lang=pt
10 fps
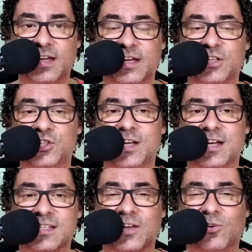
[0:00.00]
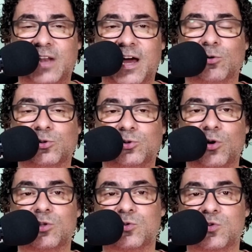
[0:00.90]
e dicas que eu trago
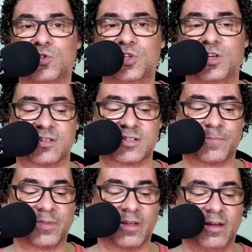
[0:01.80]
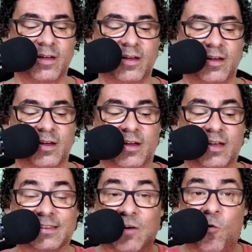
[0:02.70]
todos os dias.
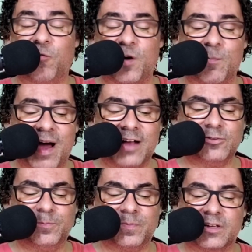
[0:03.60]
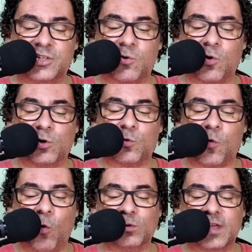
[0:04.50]
Está confirmado, de acordo
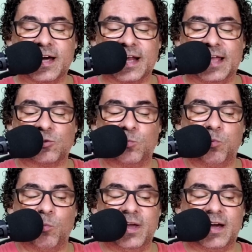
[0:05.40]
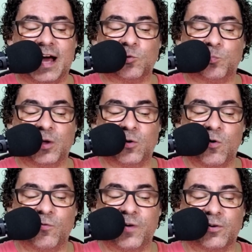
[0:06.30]
com o decreto publicado pelo
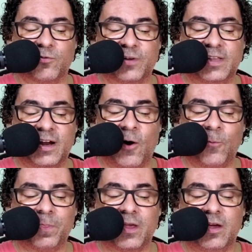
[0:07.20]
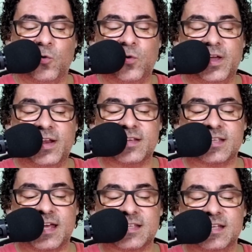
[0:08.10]
governo federal, o
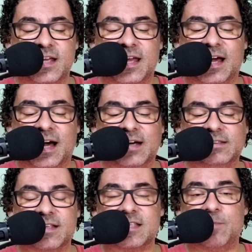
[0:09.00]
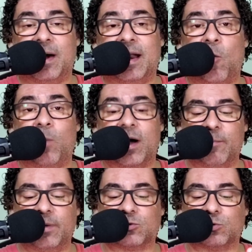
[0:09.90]
INSS antecipará o
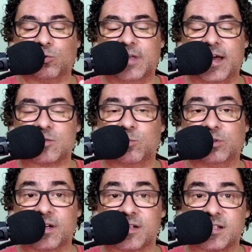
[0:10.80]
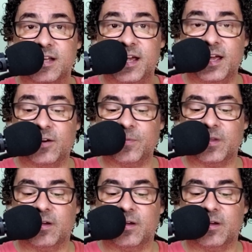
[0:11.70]
pagamento do 13º